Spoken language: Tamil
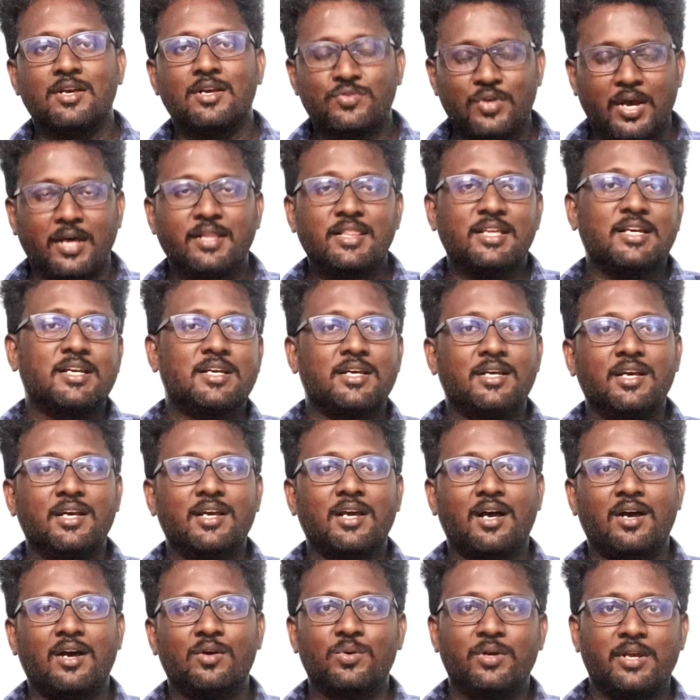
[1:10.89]
ஸோ அதுக்கு
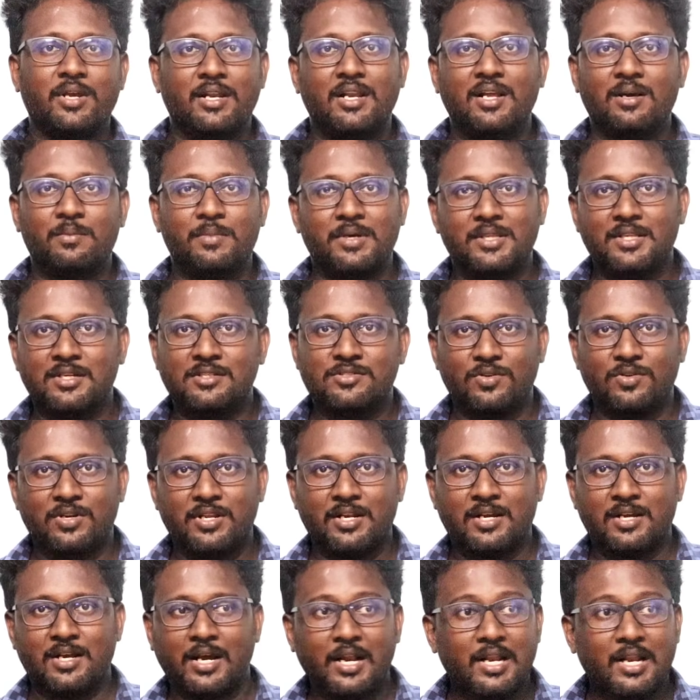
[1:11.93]
அவங்க என்ன பதில்
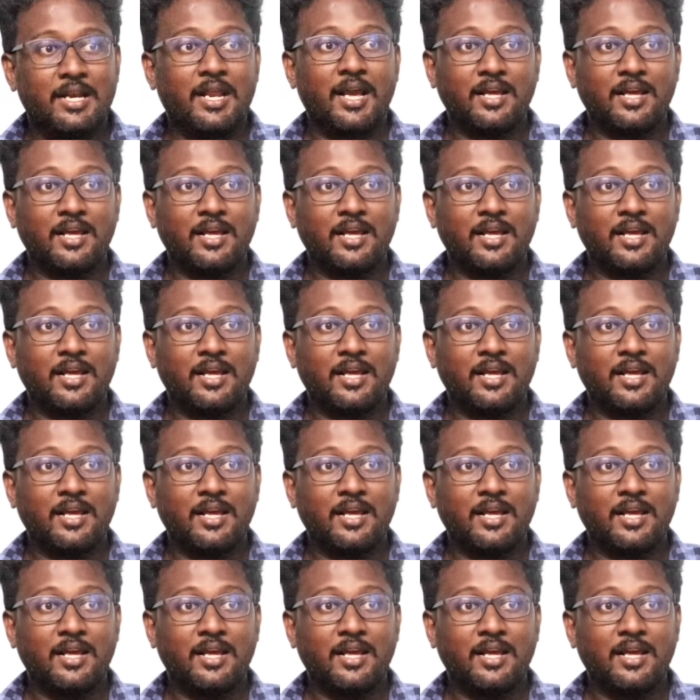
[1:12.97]
சொல்லியிருக்காங்கன்னா